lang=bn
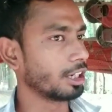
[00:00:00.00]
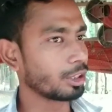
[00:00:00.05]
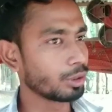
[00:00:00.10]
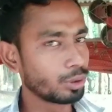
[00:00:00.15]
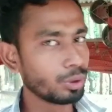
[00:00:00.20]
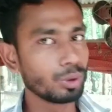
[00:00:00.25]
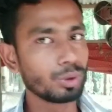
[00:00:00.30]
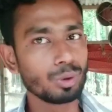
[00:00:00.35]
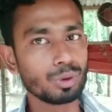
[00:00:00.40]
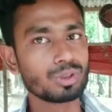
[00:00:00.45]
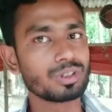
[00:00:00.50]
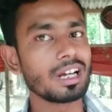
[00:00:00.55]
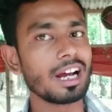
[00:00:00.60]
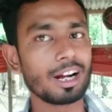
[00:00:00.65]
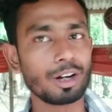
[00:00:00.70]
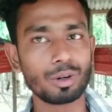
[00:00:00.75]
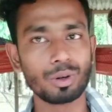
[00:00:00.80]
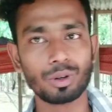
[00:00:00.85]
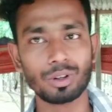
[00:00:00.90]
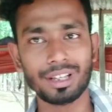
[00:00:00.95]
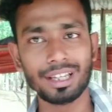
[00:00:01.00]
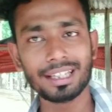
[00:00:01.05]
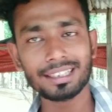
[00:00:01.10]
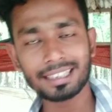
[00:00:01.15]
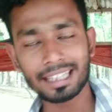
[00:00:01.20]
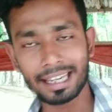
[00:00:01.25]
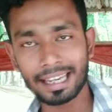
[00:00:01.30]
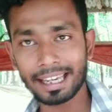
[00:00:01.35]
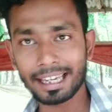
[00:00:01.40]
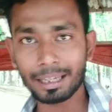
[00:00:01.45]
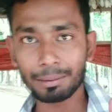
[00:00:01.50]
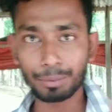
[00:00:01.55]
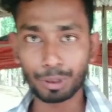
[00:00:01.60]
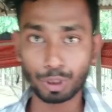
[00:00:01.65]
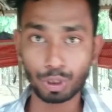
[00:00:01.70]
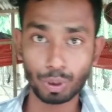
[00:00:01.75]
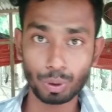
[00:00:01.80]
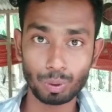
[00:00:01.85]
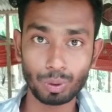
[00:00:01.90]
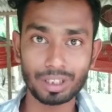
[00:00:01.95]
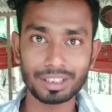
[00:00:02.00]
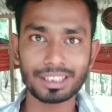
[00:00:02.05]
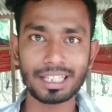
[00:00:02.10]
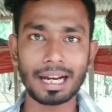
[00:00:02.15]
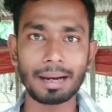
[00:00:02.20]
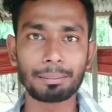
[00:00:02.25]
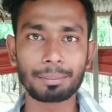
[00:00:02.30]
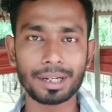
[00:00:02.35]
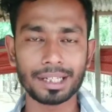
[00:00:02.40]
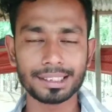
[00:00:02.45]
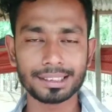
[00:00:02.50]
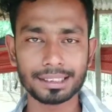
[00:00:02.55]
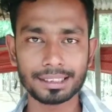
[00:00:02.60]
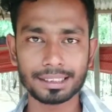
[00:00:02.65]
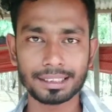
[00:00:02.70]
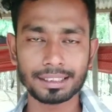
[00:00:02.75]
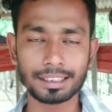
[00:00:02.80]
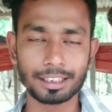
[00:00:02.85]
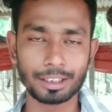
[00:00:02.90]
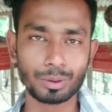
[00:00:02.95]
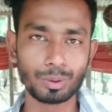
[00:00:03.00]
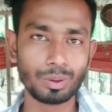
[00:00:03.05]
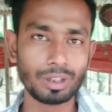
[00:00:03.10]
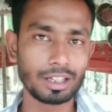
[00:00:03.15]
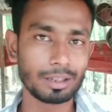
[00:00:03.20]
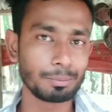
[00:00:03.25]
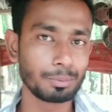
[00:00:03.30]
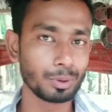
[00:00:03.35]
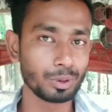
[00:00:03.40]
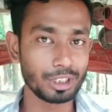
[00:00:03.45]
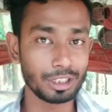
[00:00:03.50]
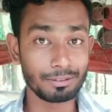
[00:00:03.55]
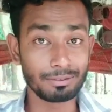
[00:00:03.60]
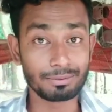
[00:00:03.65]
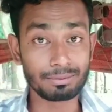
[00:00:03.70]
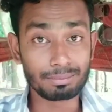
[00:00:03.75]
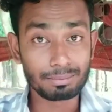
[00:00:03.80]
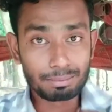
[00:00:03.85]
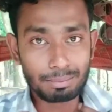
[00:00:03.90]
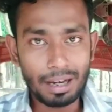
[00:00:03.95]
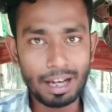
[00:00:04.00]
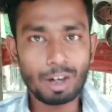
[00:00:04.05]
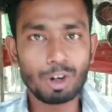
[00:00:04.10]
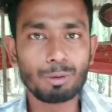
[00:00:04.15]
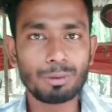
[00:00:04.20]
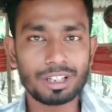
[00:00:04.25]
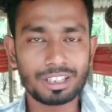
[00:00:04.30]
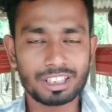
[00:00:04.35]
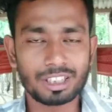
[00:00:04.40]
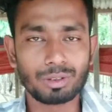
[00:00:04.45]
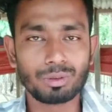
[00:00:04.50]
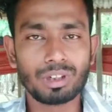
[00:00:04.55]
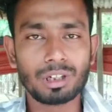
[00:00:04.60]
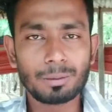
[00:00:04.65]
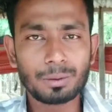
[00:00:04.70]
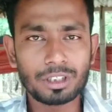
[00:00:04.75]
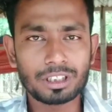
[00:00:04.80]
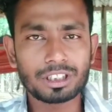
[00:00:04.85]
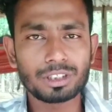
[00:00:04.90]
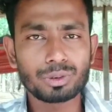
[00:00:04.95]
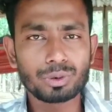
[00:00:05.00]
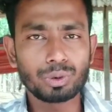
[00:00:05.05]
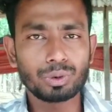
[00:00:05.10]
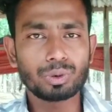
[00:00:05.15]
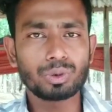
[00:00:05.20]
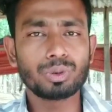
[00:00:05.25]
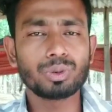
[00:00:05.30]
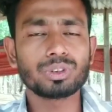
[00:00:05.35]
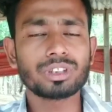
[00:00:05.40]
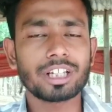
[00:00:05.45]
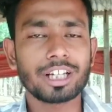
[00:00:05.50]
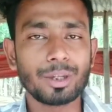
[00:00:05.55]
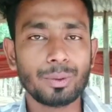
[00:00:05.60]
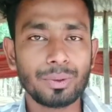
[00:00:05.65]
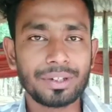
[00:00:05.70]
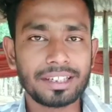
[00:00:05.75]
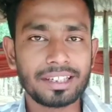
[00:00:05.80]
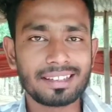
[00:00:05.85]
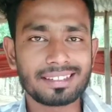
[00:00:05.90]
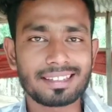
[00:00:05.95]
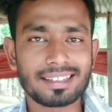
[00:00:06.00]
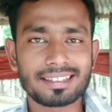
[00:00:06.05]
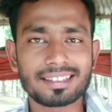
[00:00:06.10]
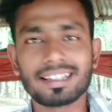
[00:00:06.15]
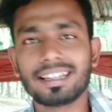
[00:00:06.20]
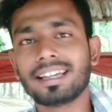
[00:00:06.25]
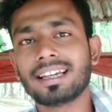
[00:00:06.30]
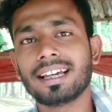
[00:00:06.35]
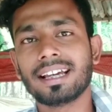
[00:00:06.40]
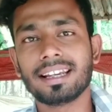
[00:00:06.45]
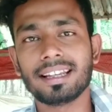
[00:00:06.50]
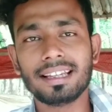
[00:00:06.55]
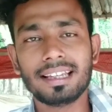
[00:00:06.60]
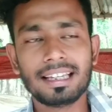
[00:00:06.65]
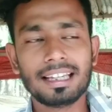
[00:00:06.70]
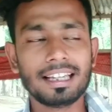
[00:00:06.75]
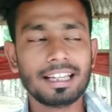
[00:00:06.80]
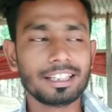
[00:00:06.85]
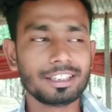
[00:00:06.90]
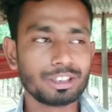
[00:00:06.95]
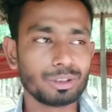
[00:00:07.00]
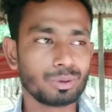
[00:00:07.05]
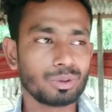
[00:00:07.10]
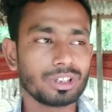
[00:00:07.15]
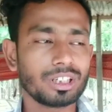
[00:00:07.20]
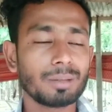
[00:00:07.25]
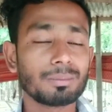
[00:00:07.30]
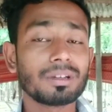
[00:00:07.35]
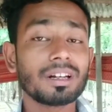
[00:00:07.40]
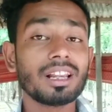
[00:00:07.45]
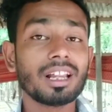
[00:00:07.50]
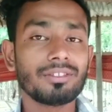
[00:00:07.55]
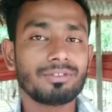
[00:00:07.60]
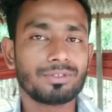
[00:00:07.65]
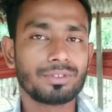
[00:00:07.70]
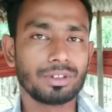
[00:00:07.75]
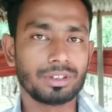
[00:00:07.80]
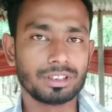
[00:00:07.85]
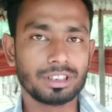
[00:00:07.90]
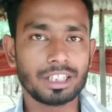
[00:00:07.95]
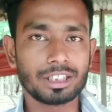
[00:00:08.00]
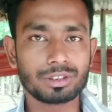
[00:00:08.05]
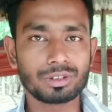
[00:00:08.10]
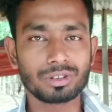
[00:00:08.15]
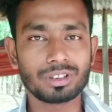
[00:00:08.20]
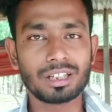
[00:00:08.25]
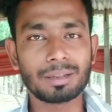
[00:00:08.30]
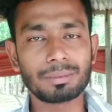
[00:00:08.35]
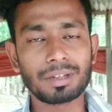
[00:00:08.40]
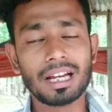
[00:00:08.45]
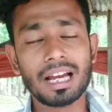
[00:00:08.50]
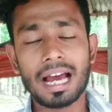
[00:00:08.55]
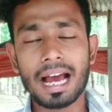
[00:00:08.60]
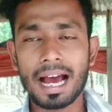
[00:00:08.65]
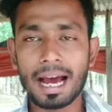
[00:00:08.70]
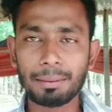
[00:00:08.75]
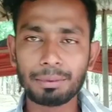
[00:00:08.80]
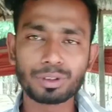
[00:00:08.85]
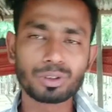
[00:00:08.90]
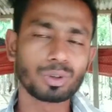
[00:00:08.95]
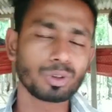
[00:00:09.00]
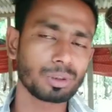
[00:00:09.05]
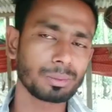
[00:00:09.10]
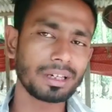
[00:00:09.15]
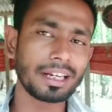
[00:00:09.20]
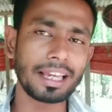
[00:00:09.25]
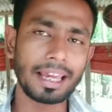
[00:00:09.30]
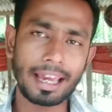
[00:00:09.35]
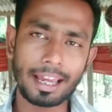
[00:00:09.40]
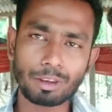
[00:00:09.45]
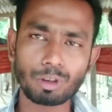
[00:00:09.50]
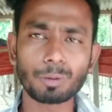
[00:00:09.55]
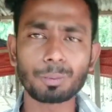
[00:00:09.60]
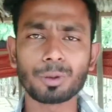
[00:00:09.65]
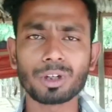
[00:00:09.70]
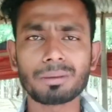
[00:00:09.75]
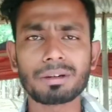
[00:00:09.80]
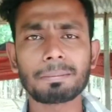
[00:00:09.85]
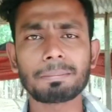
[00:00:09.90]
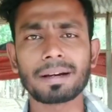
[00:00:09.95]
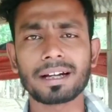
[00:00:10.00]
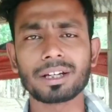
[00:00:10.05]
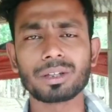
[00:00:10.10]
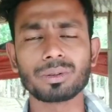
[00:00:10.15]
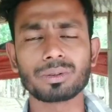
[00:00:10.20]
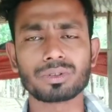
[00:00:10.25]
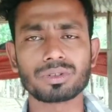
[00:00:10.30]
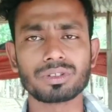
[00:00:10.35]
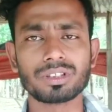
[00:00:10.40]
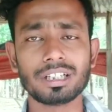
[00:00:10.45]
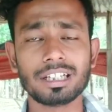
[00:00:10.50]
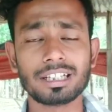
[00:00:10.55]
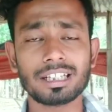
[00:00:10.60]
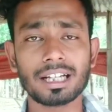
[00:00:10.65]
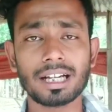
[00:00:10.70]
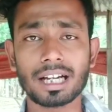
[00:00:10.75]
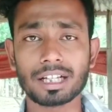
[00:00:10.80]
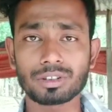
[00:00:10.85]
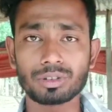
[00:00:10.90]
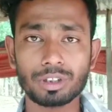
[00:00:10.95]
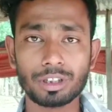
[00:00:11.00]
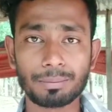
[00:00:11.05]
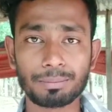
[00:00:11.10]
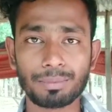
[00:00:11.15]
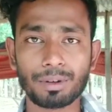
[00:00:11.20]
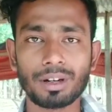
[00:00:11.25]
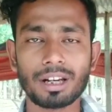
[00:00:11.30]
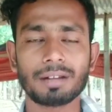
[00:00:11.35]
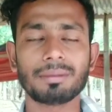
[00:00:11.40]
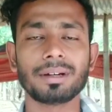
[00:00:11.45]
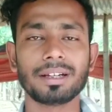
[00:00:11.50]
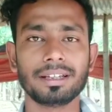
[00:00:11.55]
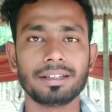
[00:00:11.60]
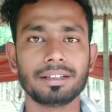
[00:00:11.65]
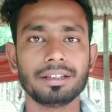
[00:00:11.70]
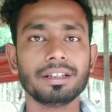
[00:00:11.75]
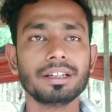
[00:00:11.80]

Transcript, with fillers: গরু ছাগল এই যে এই বিষয়গুলো যে আমরা যে এগুলার প্রতি ভালোবাসা এগুলোর প্রতি একটা ছোট্ট জায়গায় উইকনেস আছে এখানে যে ওদেরকে আমরা লাভ করি যার জন্য আমরা আমি ছোটবেলায় এত পরিমাণ পাখি ধরছি এটা আসলে বলার বাহিরে